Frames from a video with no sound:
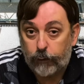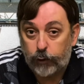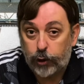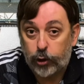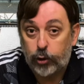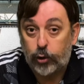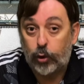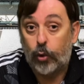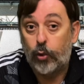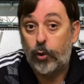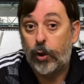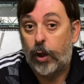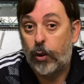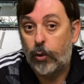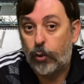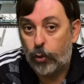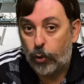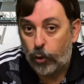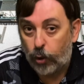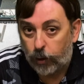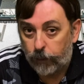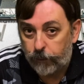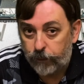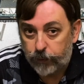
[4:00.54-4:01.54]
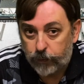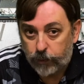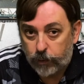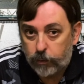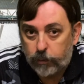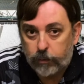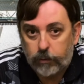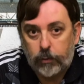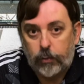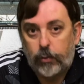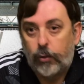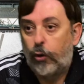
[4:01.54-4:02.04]
ho detto 1-1,
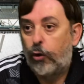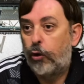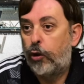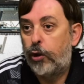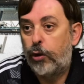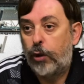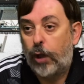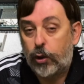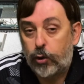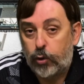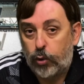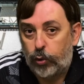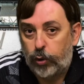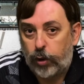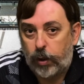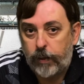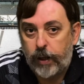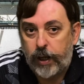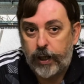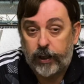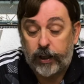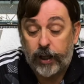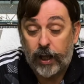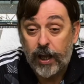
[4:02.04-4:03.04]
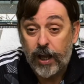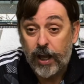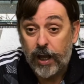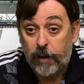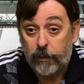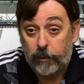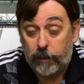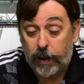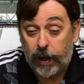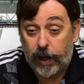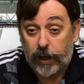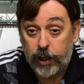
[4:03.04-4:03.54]
non è assolutamente,
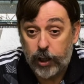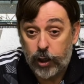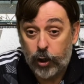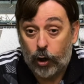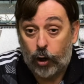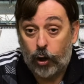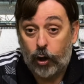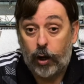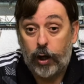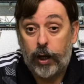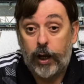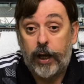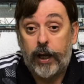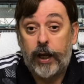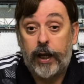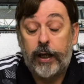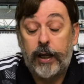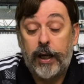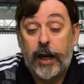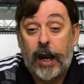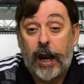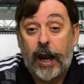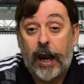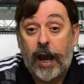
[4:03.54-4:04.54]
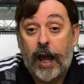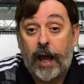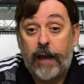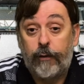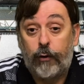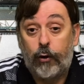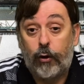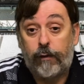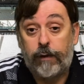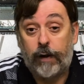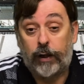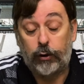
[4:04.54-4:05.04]
ma io eh, nella live
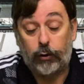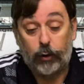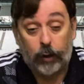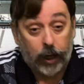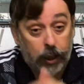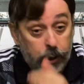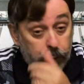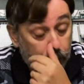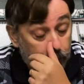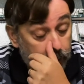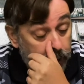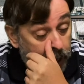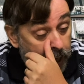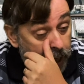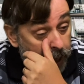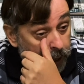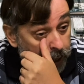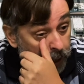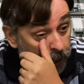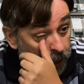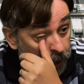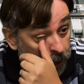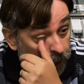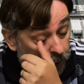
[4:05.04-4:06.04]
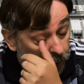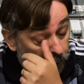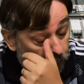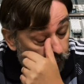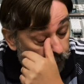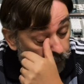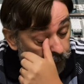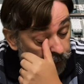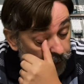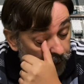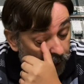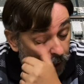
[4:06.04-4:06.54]
che ho fatto l'altro ieri, dove
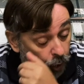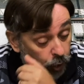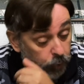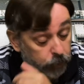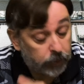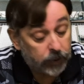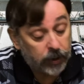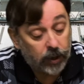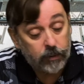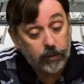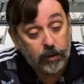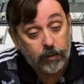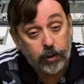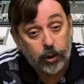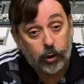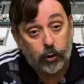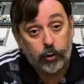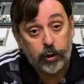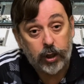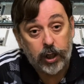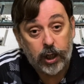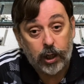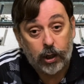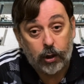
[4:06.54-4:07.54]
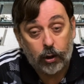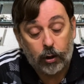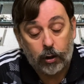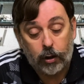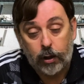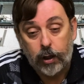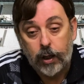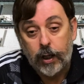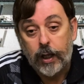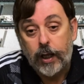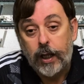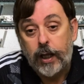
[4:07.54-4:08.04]
c'era ospite il mio amico
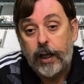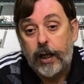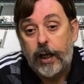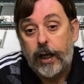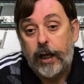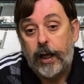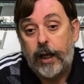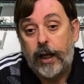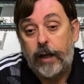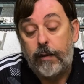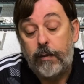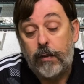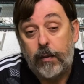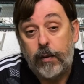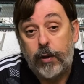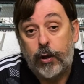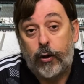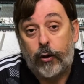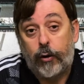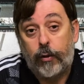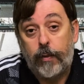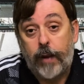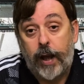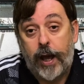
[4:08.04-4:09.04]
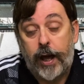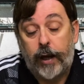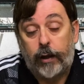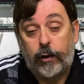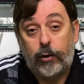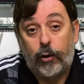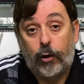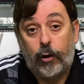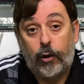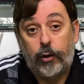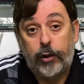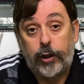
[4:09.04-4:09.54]
Nico, eh, il mio amico
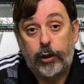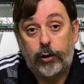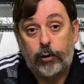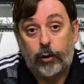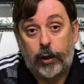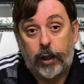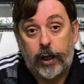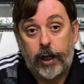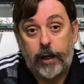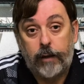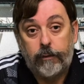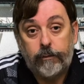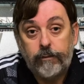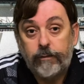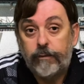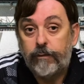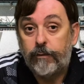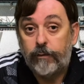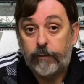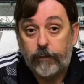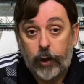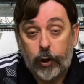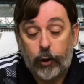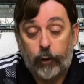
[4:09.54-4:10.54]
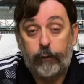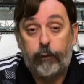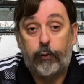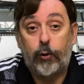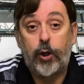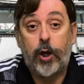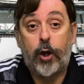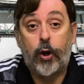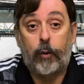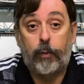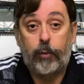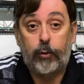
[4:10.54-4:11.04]
Roberto, ho detto che Ero,
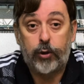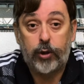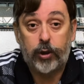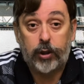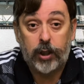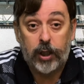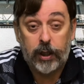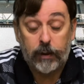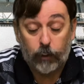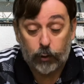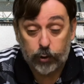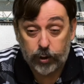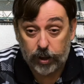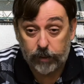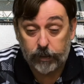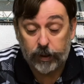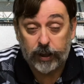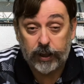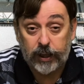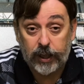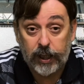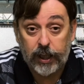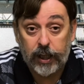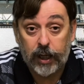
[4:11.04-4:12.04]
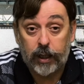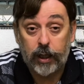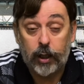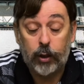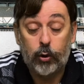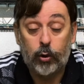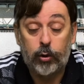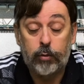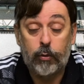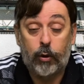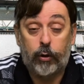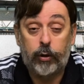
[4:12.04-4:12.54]
ero, positivo. Stamattina nel
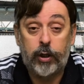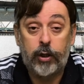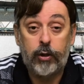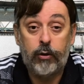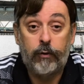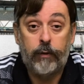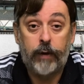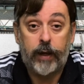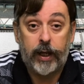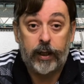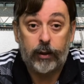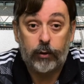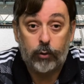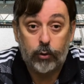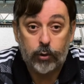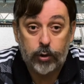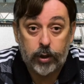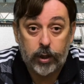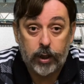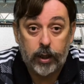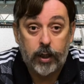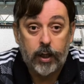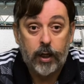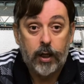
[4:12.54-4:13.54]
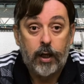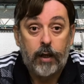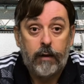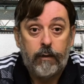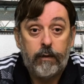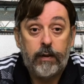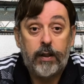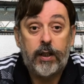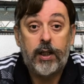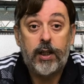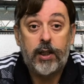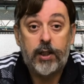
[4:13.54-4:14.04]
Good Morning Juventus
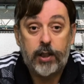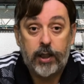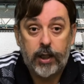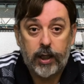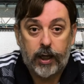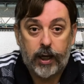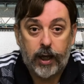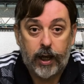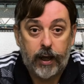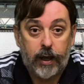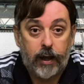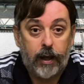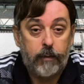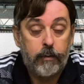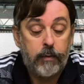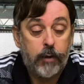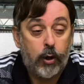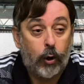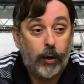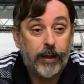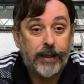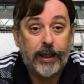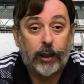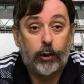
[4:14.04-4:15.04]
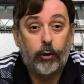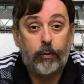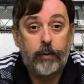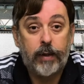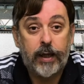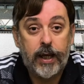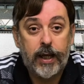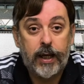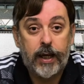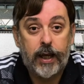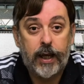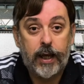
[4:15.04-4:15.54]
vi dissi che mi ero alzato
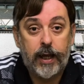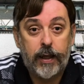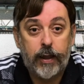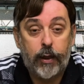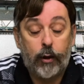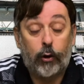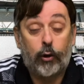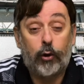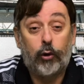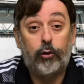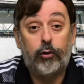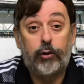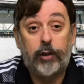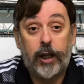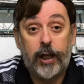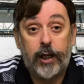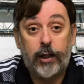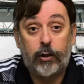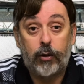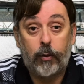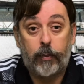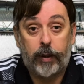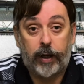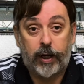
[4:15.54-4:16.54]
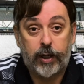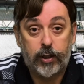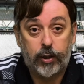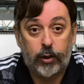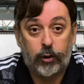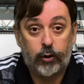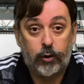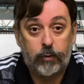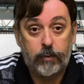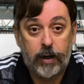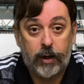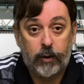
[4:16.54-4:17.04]
bene ed ero contento perché
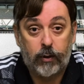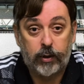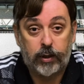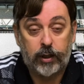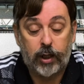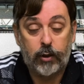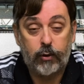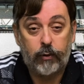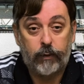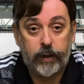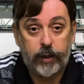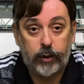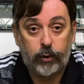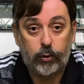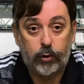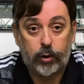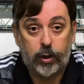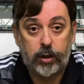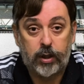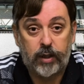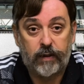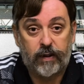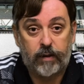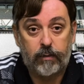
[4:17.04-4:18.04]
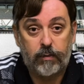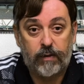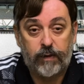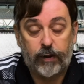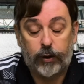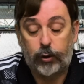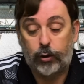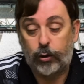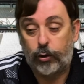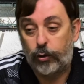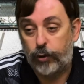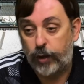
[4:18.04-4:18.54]
secondo me questa Juventus ci avrebbe
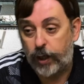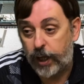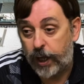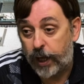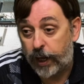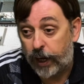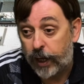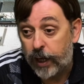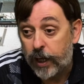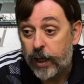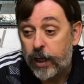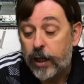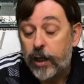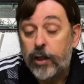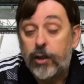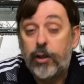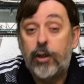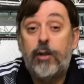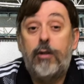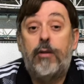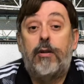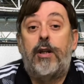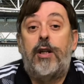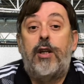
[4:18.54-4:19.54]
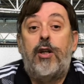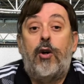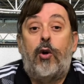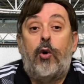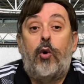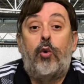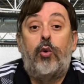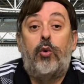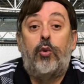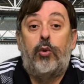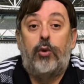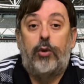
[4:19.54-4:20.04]
fatto godere. Signori, io ho
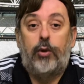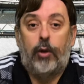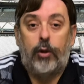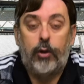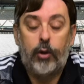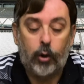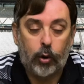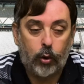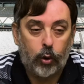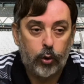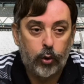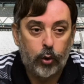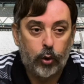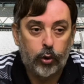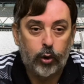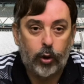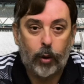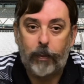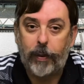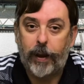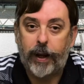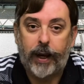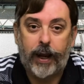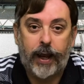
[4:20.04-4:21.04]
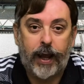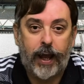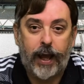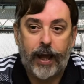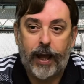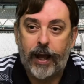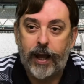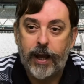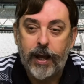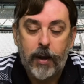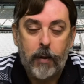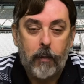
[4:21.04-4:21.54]
goduto, io ho goduto
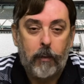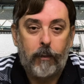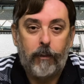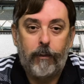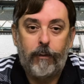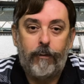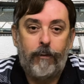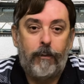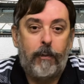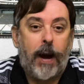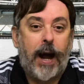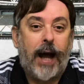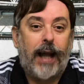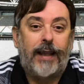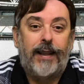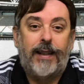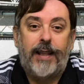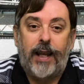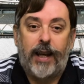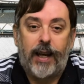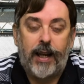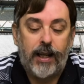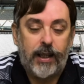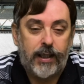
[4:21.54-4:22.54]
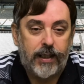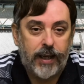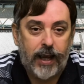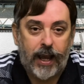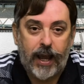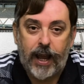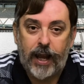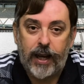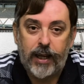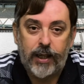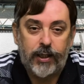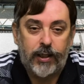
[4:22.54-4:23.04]
perché battere il
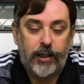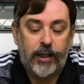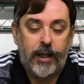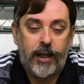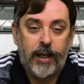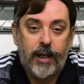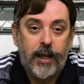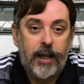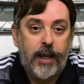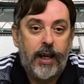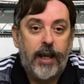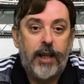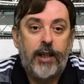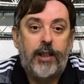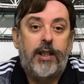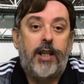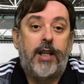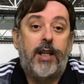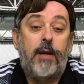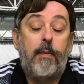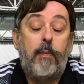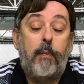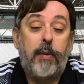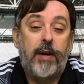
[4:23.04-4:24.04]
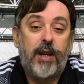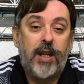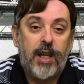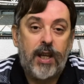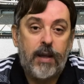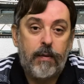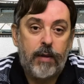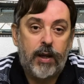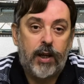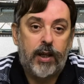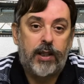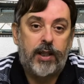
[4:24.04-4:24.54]
Chelsea, essere
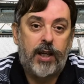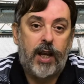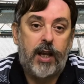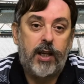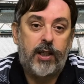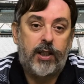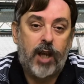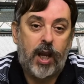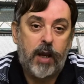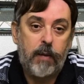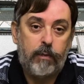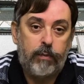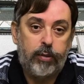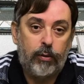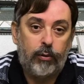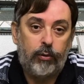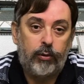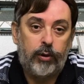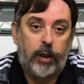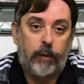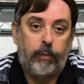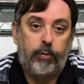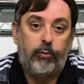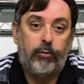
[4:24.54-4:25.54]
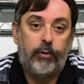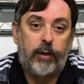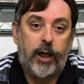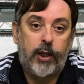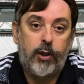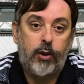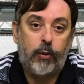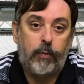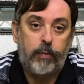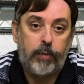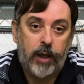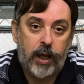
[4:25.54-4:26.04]
primi a 6 punti a
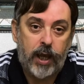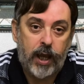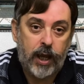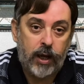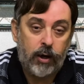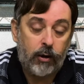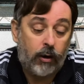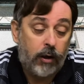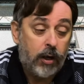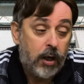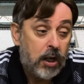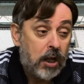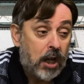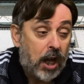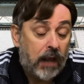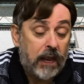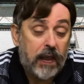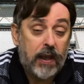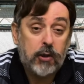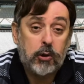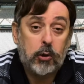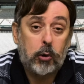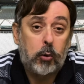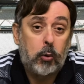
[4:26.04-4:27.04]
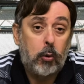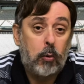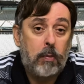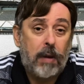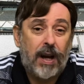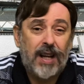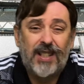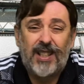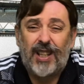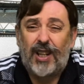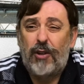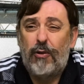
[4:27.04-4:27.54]
punteggio pieno. Adesso tu
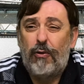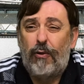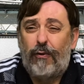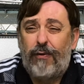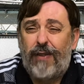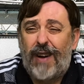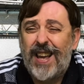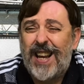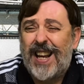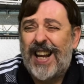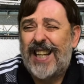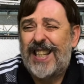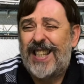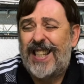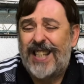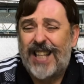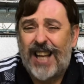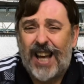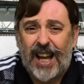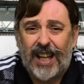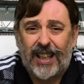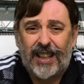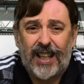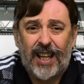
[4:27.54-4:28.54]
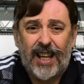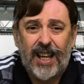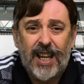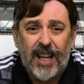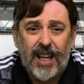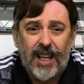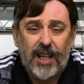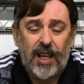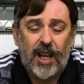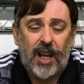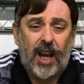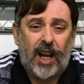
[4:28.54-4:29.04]
basta che non fai cazzate
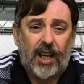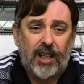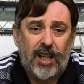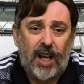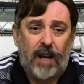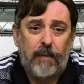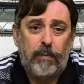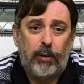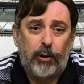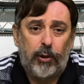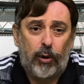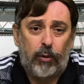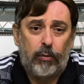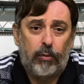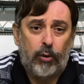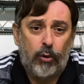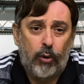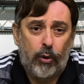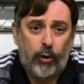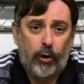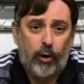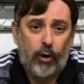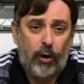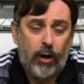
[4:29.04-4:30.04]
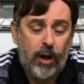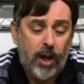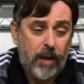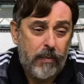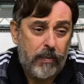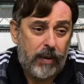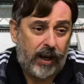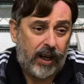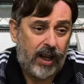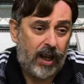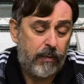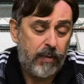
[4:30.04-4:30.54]
a San Pietroburgo
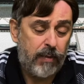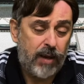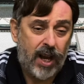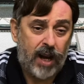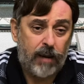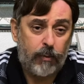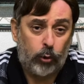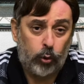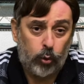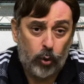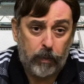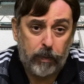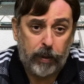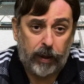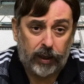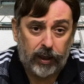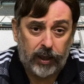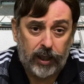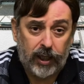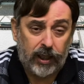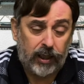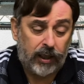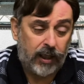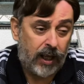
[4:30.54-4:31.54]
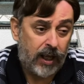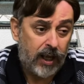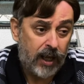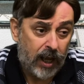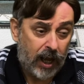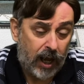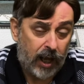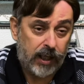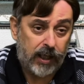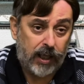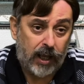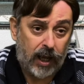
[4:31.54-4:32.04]
perché abbiamo due partite
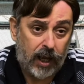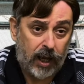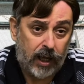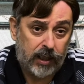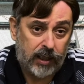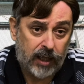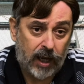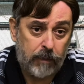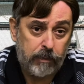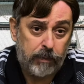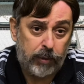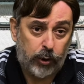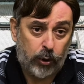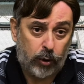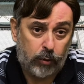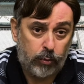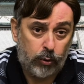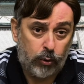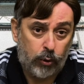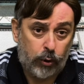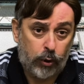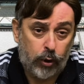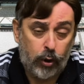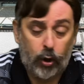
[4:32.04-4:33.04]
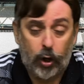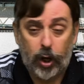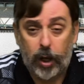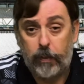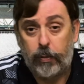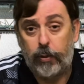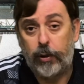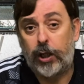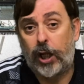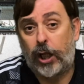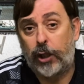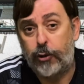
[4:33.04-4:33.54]
a, a San Pietroburgo e
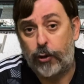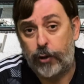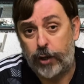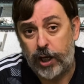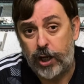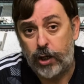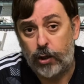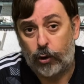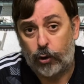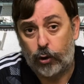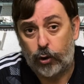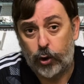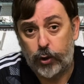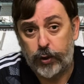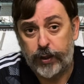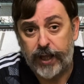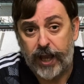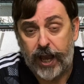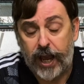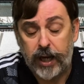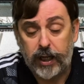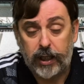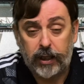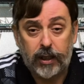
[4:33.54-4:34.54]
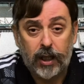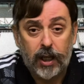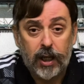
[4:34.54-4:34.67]
poi a Torino con lo Zenit.